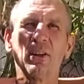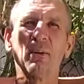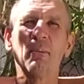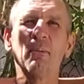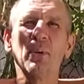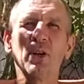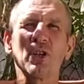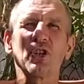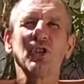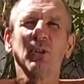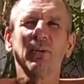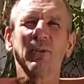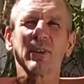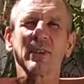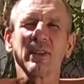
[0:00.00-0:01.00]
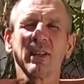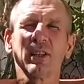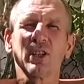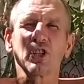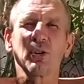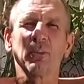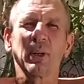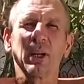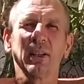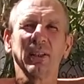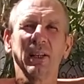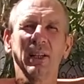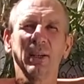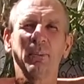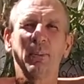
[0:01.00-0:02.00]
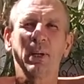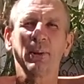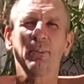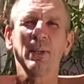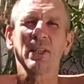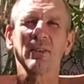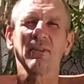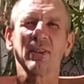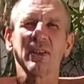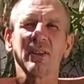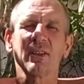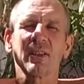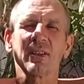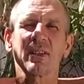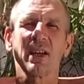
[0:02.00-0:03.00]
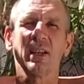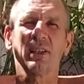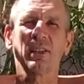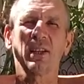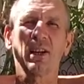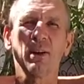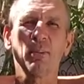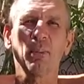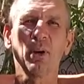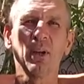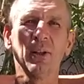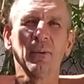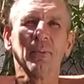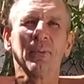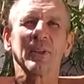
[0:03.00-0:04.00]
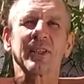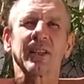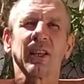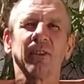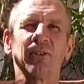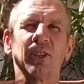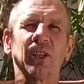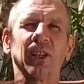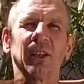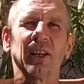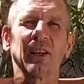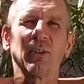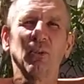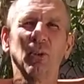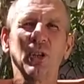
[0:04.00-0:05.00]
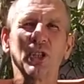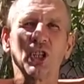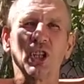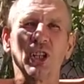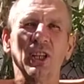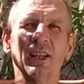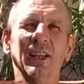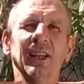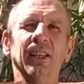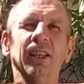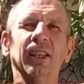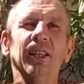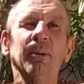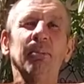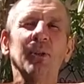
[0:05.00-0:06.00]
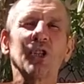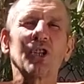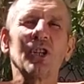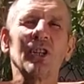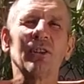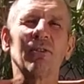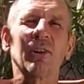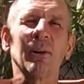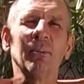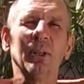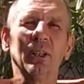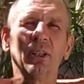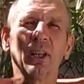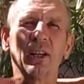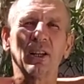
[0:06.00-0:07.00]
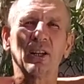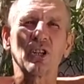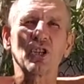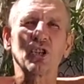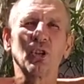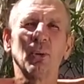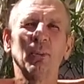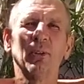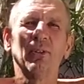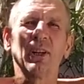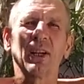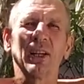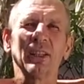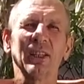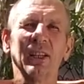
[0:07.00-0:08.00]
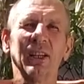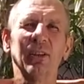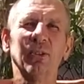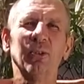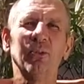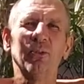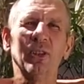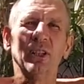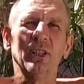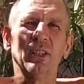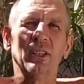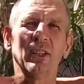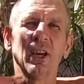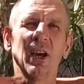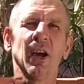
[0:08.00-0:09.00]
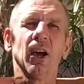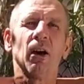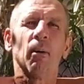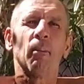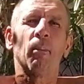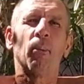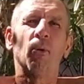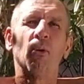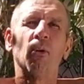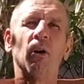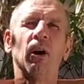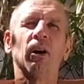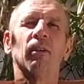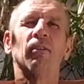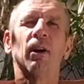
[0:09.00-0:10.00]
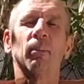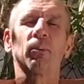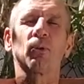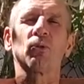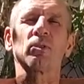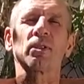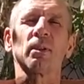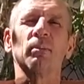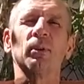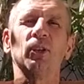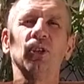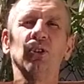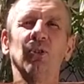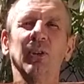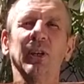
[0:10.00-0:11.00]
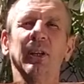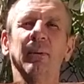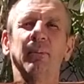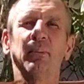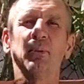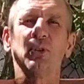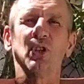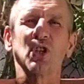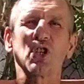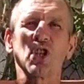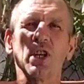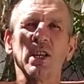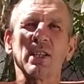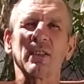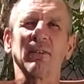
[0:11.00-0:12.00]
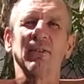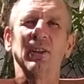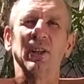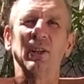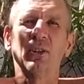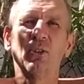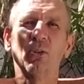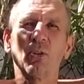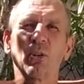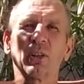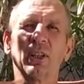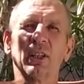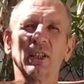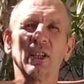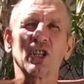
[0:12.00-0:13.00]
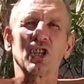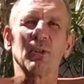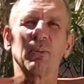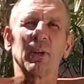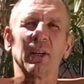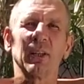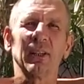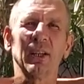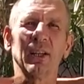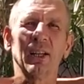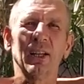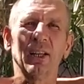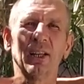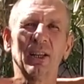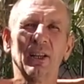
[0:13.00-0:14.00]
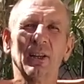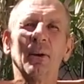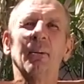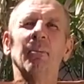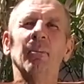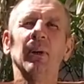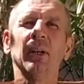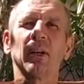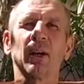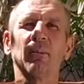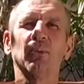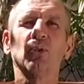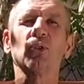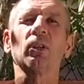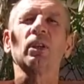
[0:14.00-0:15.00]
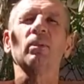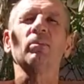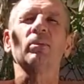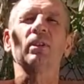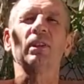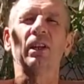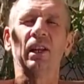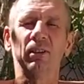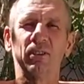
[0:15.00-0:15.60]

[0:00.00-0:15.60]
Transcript: мы ждем вас на нашем канале, подписывайтесь на SkyTramp, ставьте колокольчики и пишите в комментариях, что бы вы хотели увидеть по вопросам йоги, путешествий, гор на нашем канале. Мы работаем для